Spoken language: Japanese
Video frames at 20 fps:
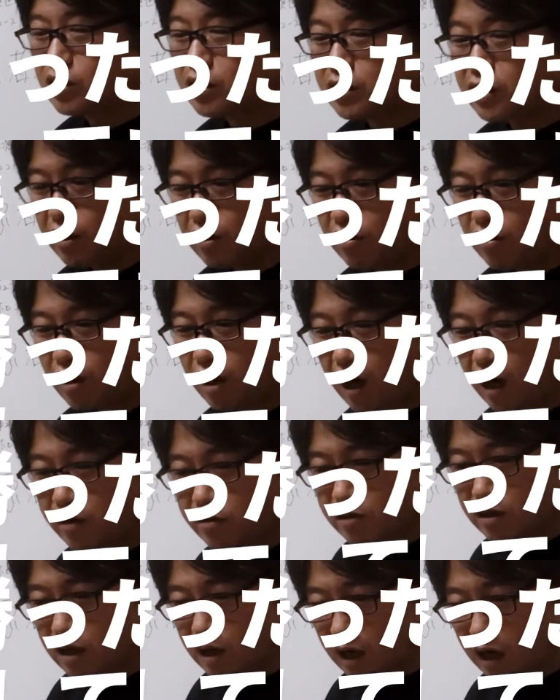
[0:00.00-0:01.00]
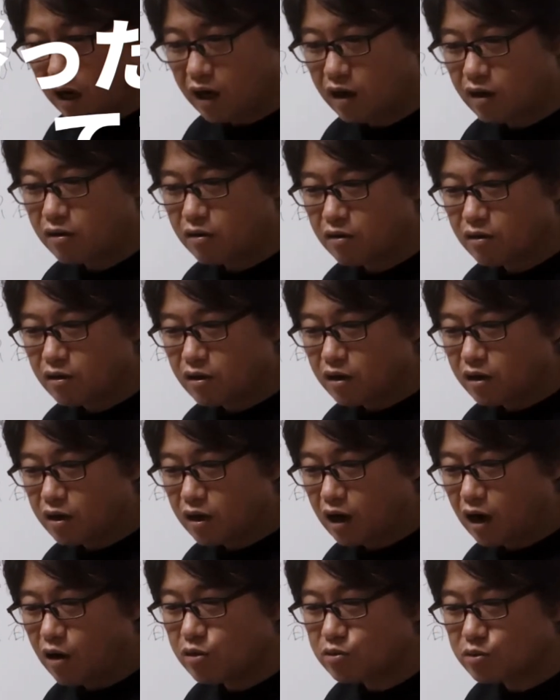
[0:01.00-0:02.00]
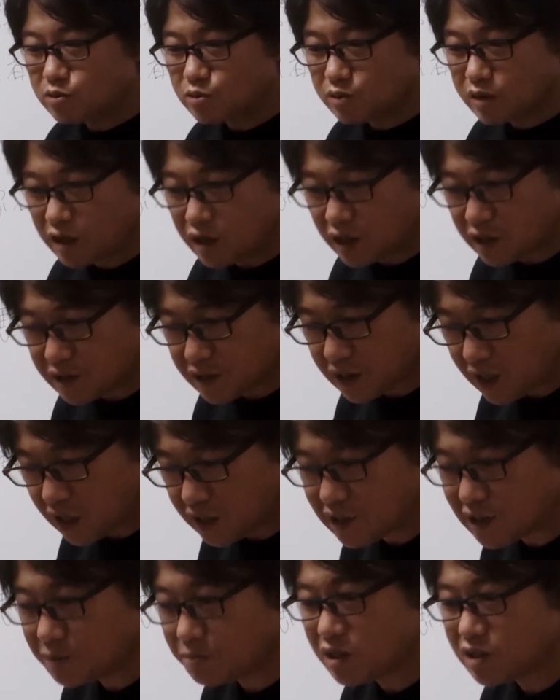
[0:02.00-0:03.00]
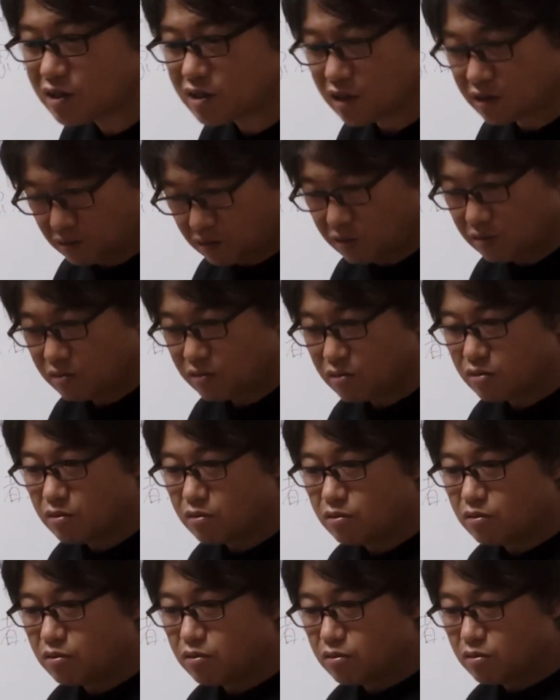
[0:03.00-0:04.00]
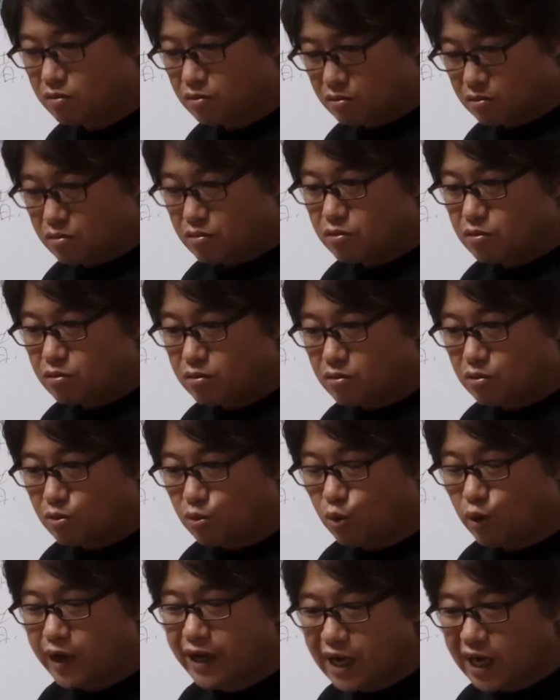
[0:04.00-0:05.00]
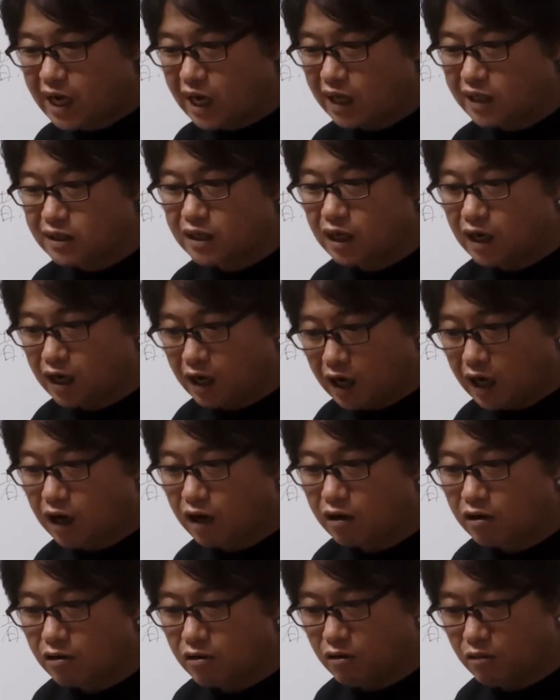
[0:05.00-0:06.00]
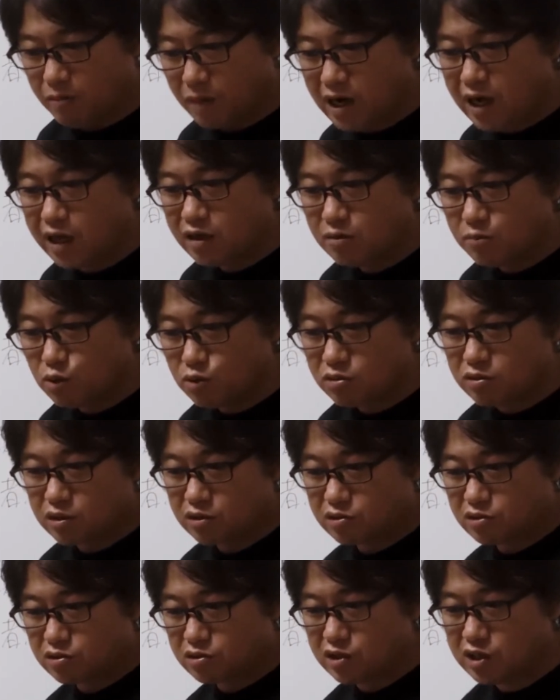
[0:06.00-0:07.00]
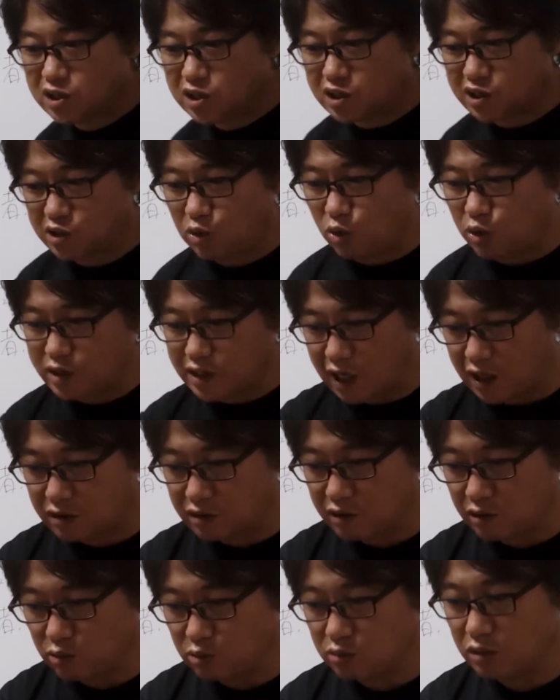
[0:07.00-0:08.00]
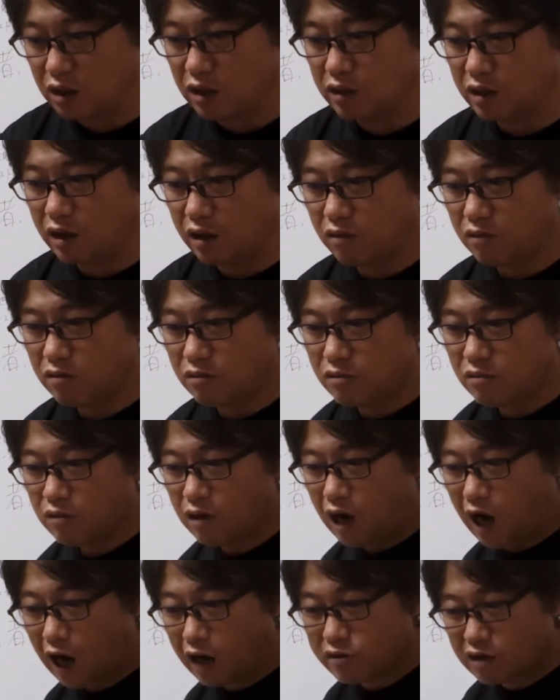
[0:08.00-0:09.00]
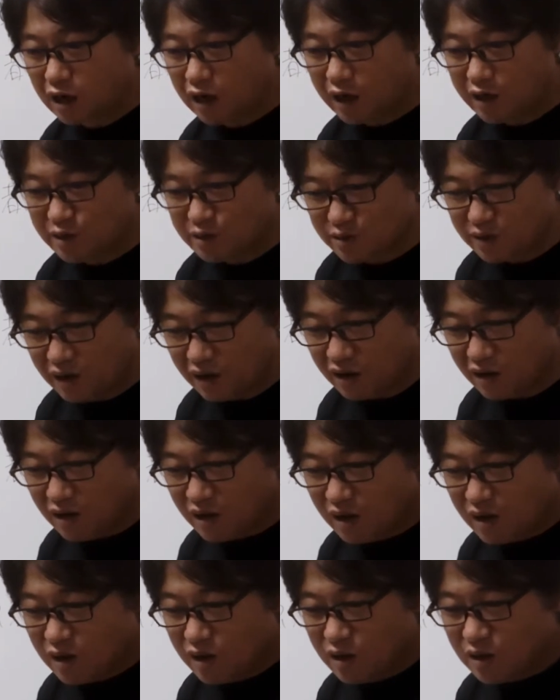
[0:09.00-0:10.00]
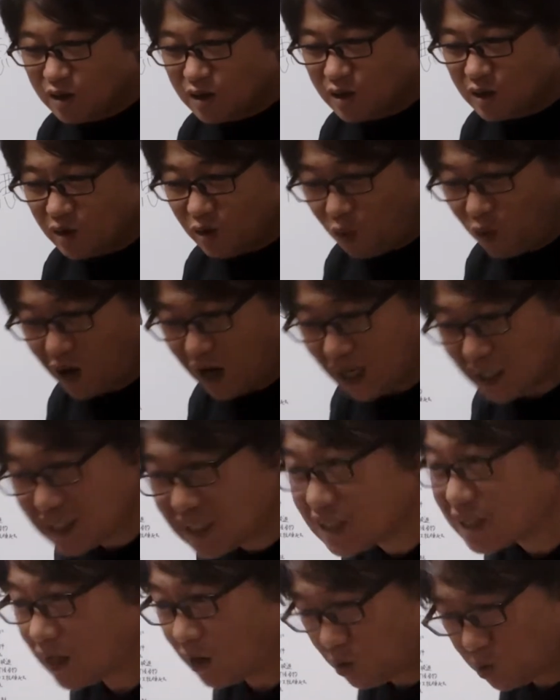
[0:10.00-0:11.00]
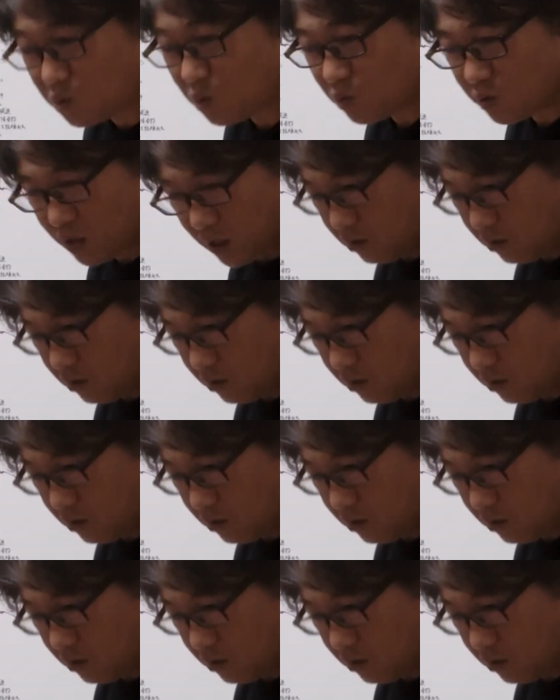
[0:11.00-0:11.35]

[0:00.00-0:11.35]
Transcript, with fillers: だよはるかが薫君と喧嘩して勝ちましたと俺が勝ったからお前の持ってるスイッチよこせっていうことなんだよはるかが言うんだよおかしいだろそんな